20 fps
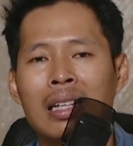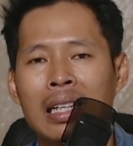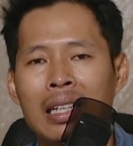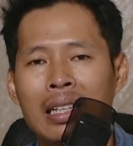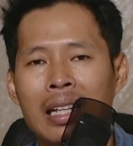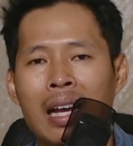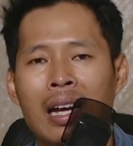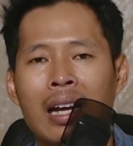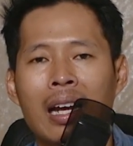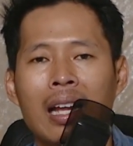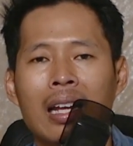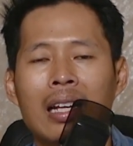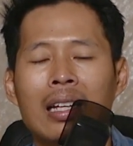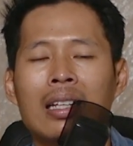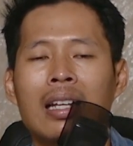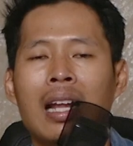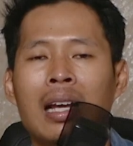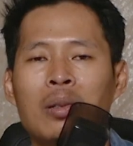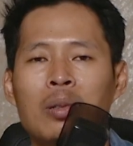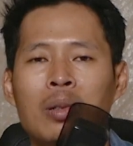kita
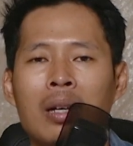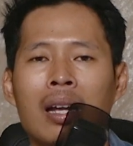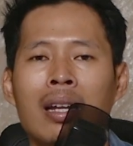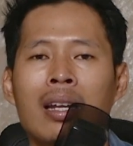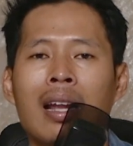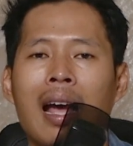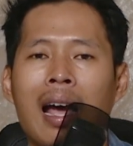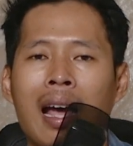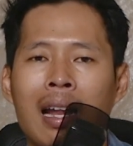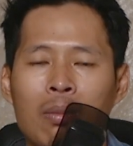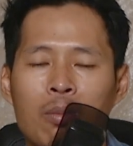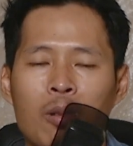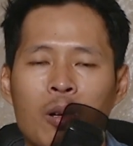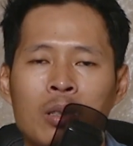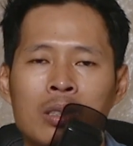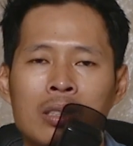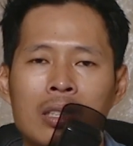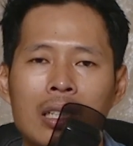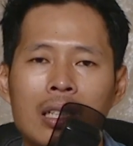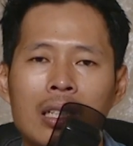akan lakukan
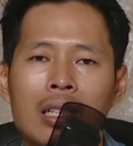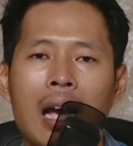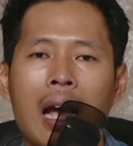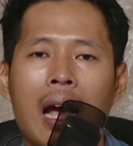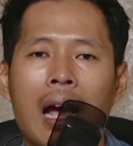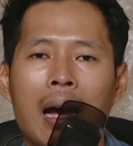unboxing